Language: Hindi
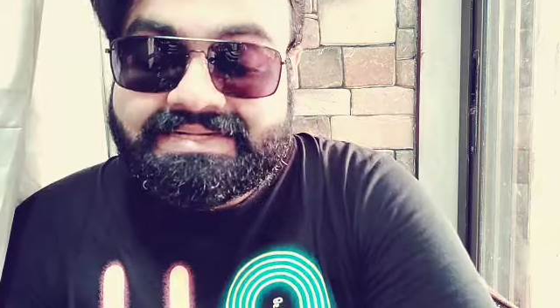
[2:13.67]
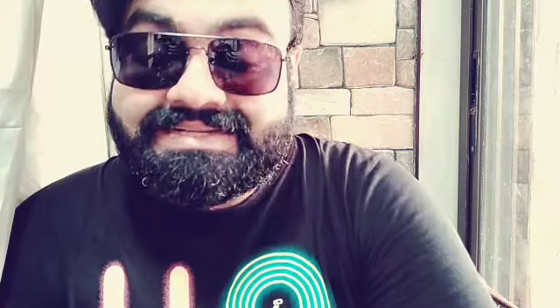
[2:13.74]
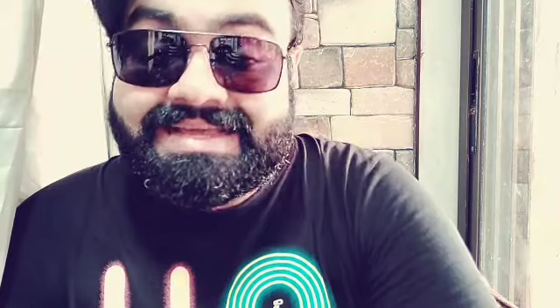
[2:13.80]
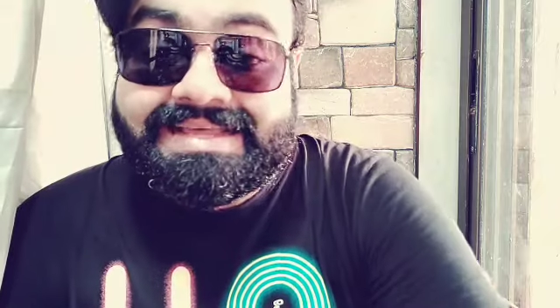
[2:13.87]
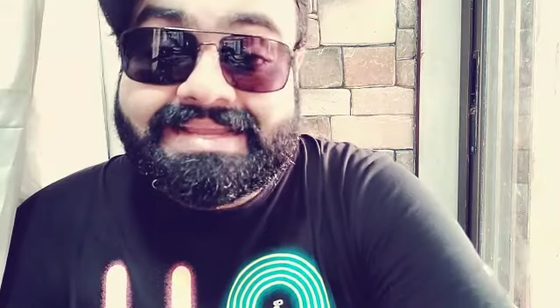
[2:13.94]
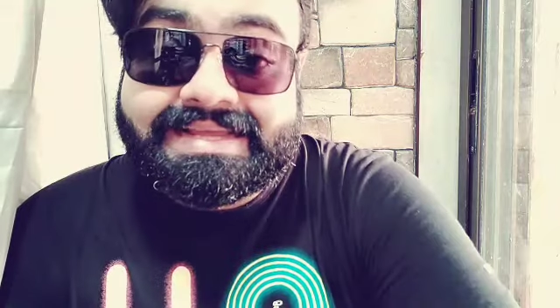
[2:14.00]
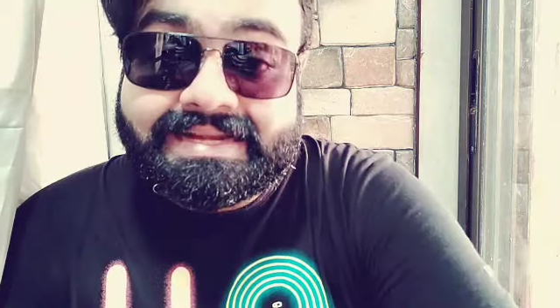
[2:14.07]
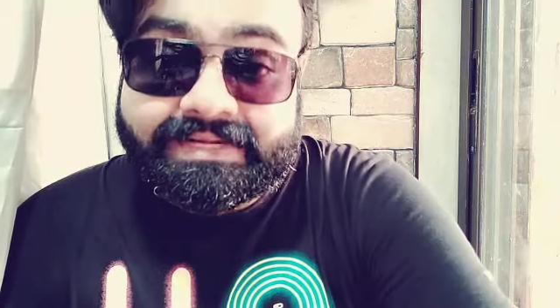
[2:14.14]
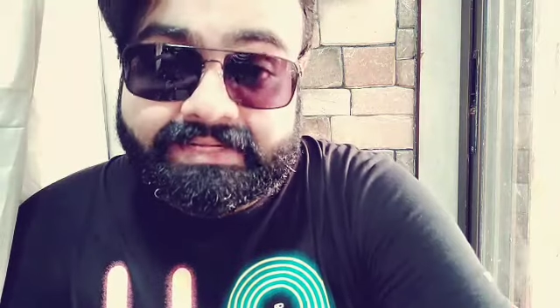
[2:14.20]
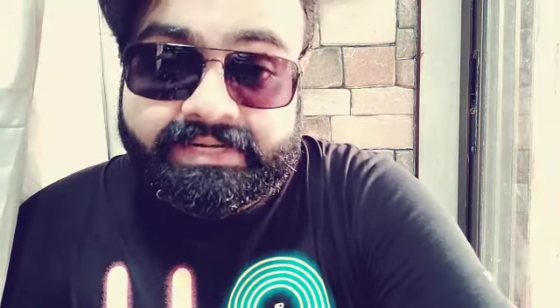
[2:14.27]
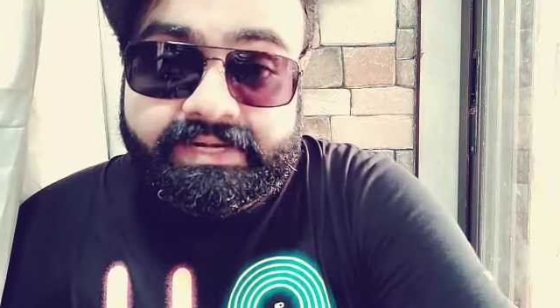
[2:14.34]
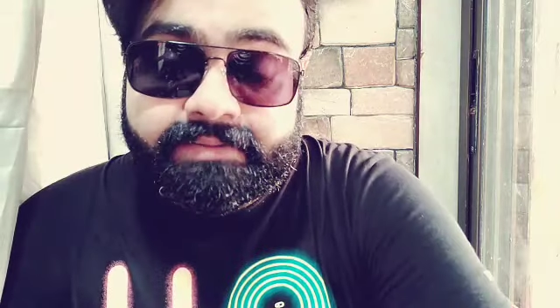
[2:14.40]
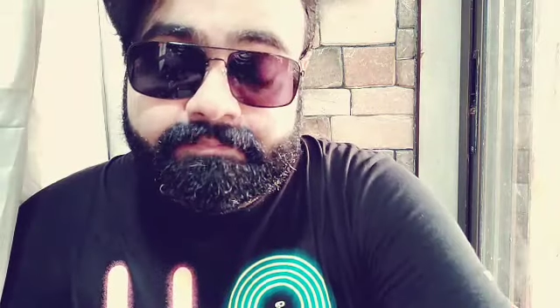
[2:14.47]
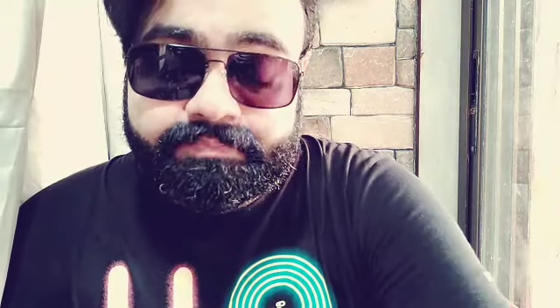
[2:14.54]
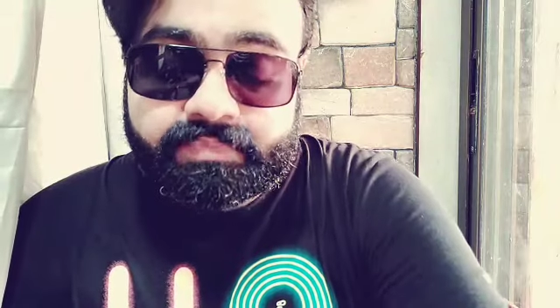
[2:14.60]

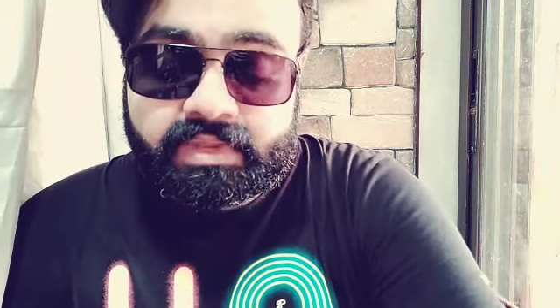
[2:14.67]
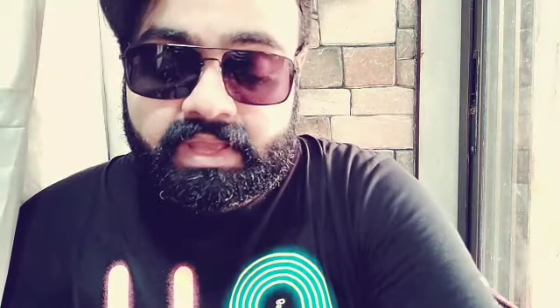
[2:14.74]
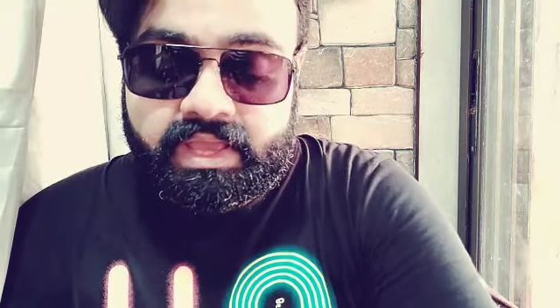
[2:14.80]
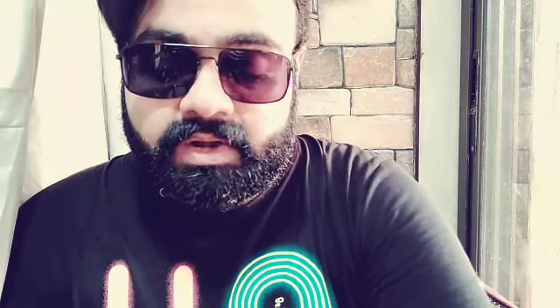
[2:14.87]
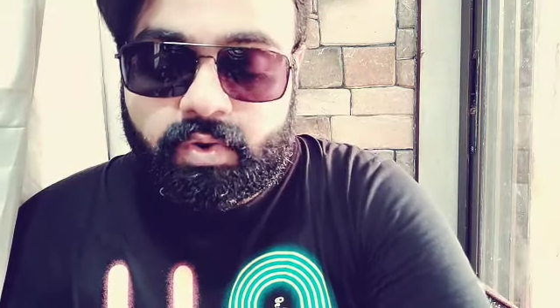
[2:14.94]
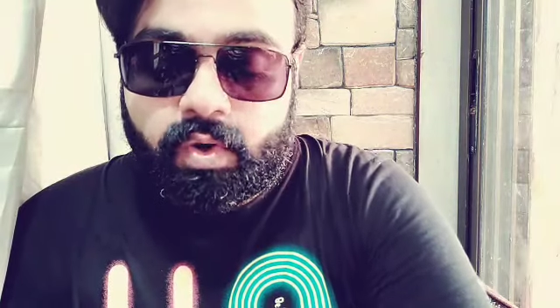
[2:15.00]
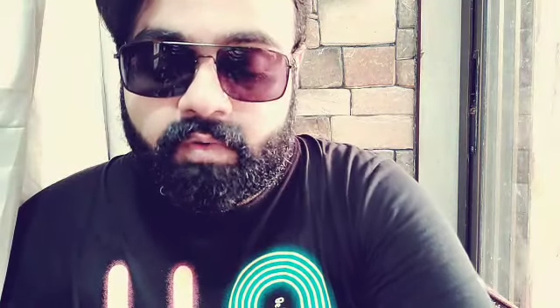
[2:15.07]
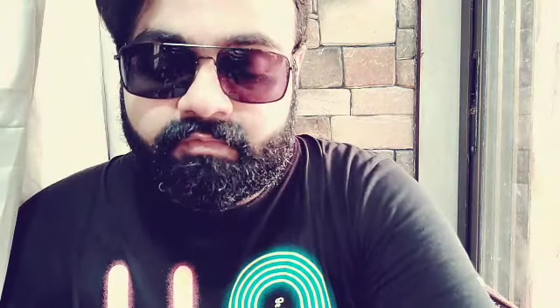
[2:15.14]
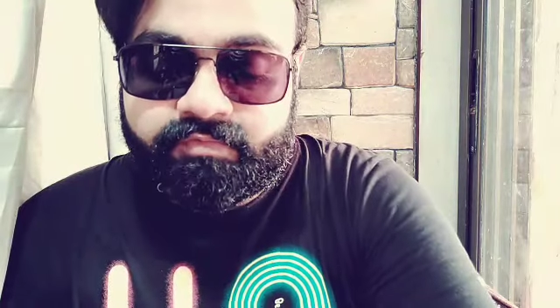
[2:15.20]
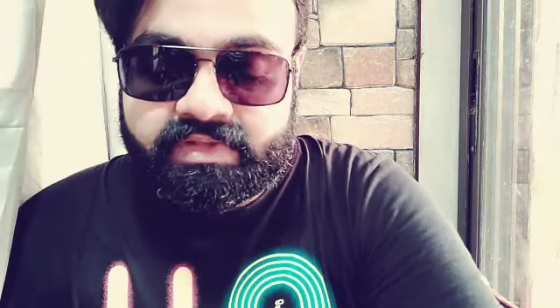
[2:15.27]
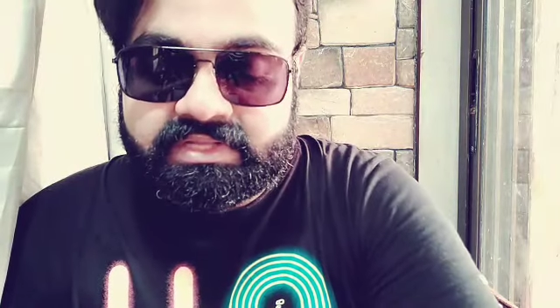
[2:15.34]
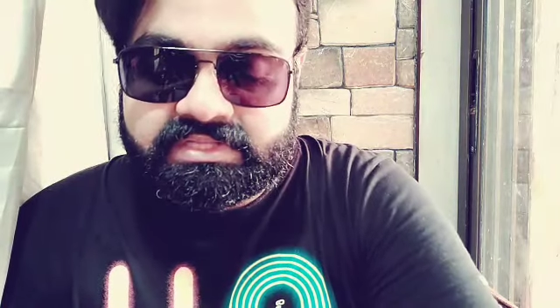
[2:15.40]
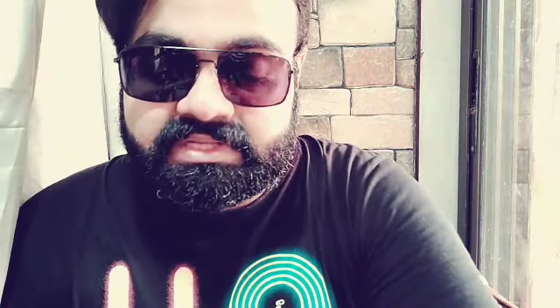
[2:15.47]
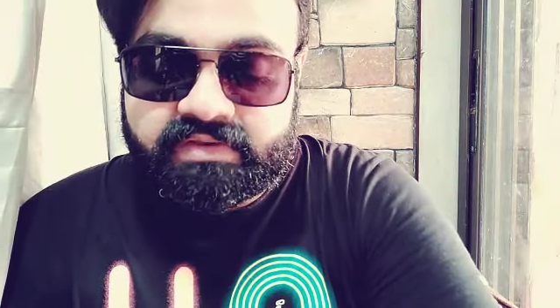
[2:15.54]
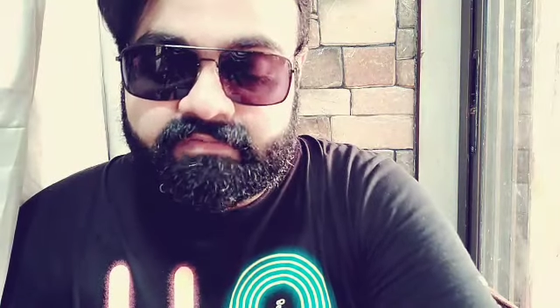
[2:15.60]
डेरेगेटरी एंड
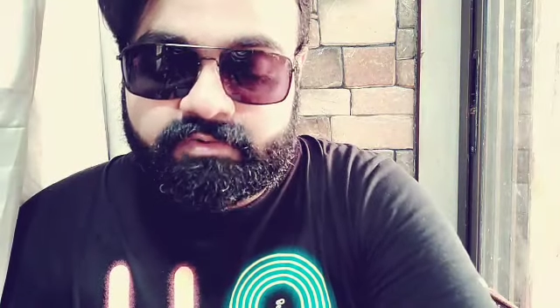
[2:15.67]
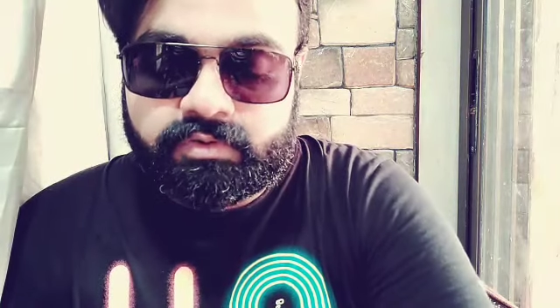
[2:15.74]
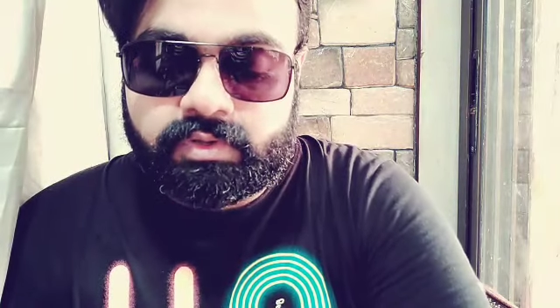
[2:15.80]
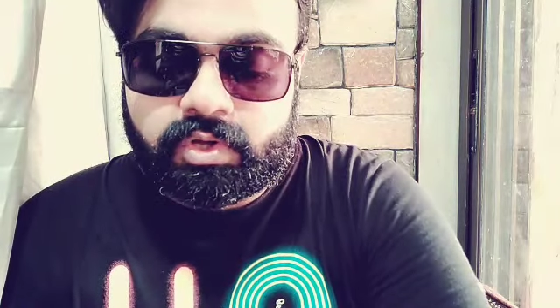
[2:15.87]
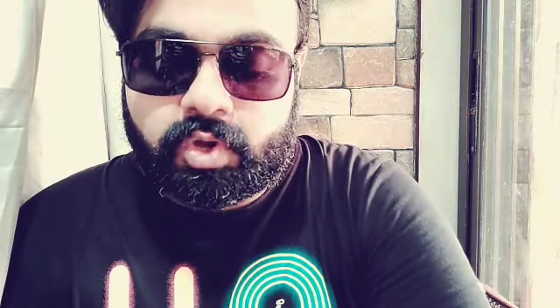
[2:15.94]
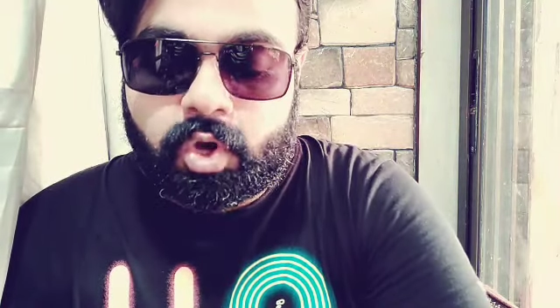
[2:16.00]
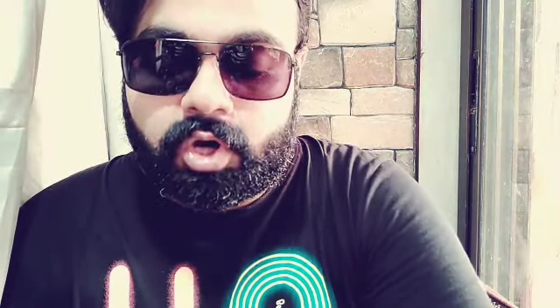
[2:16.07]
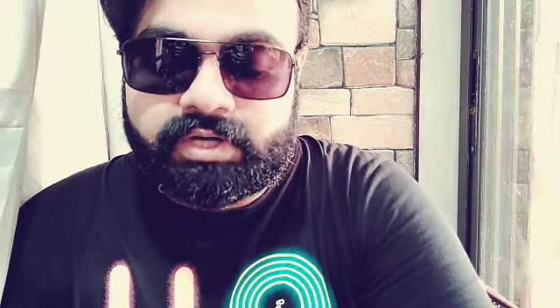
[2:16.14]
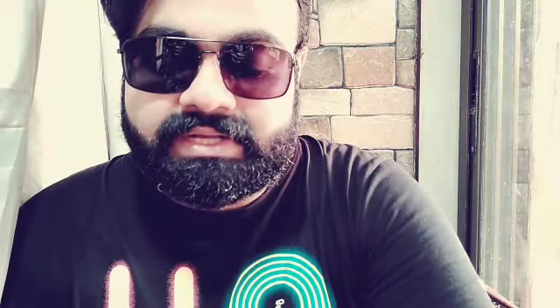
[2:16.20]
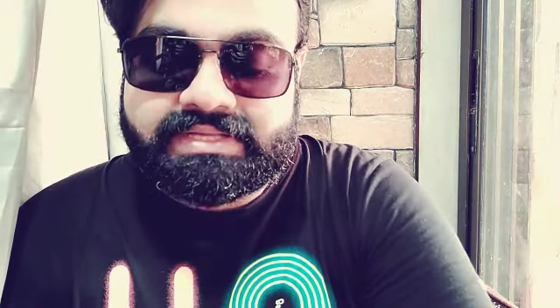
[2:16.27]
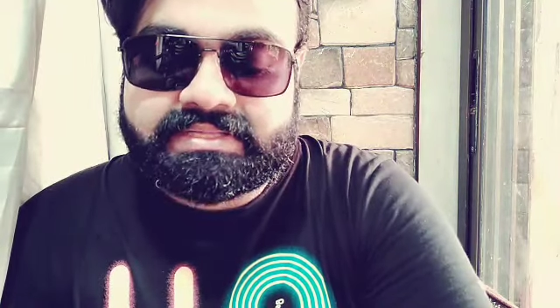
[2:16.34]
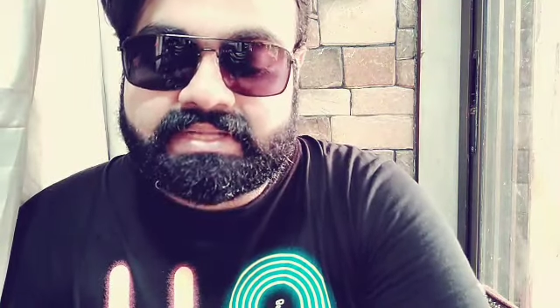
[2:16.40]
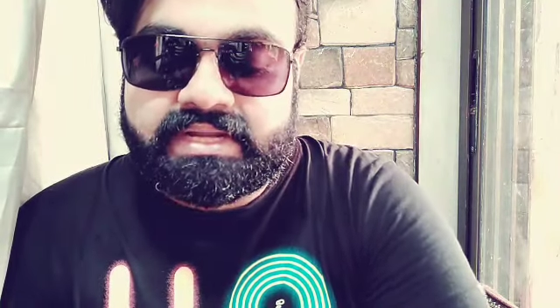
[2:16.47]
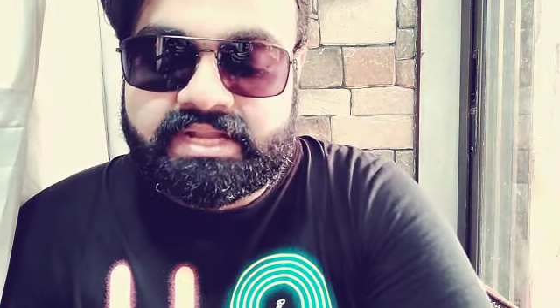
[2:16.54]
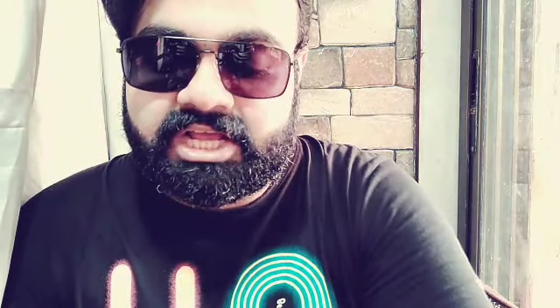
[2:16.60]
ऑफेंसिव टू द
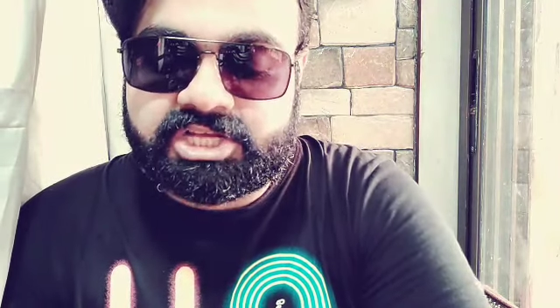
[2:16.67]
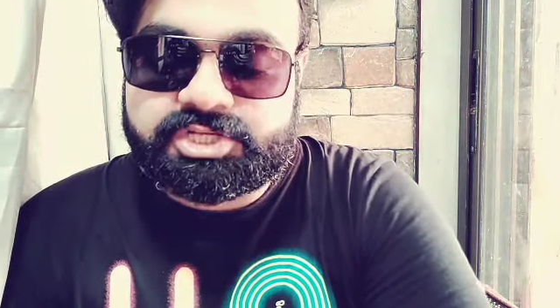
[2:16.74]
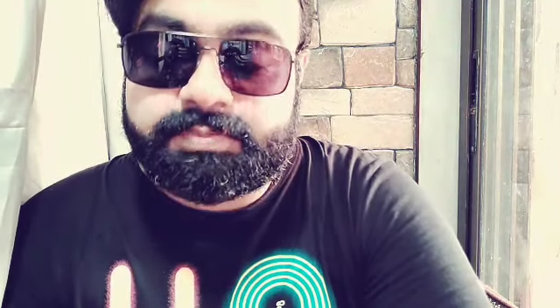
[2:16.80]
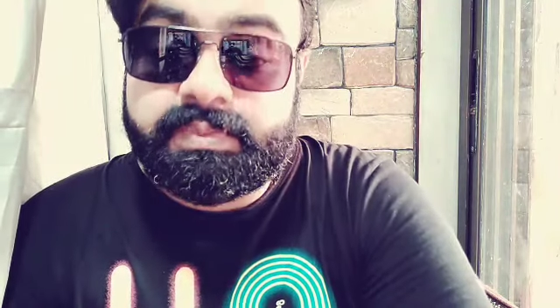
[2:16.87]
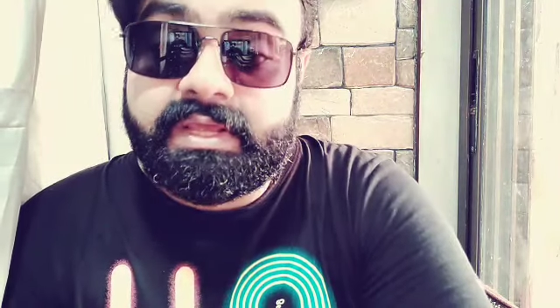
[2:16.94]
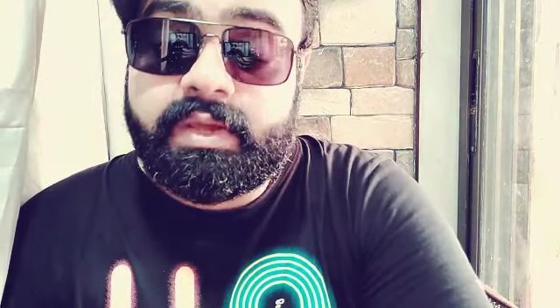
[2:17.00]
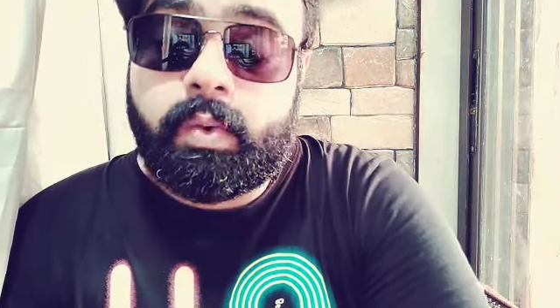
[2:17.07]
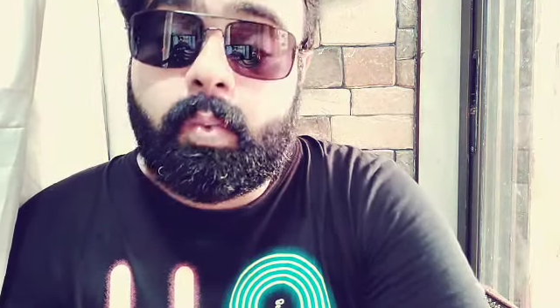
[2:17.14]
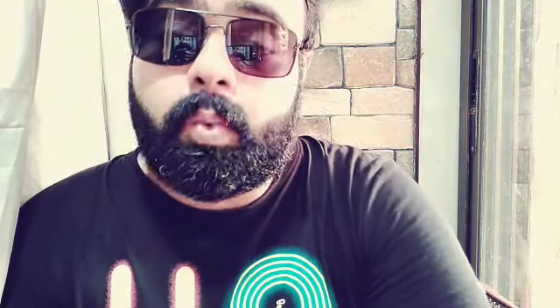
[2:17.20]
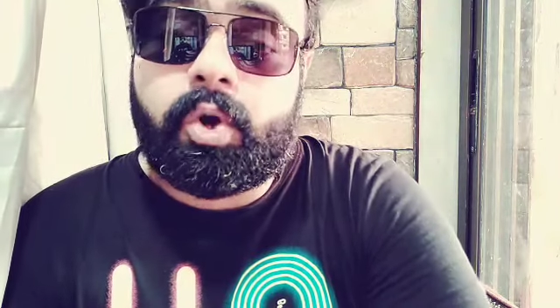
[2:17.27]
गॉडेस लक्ष्मी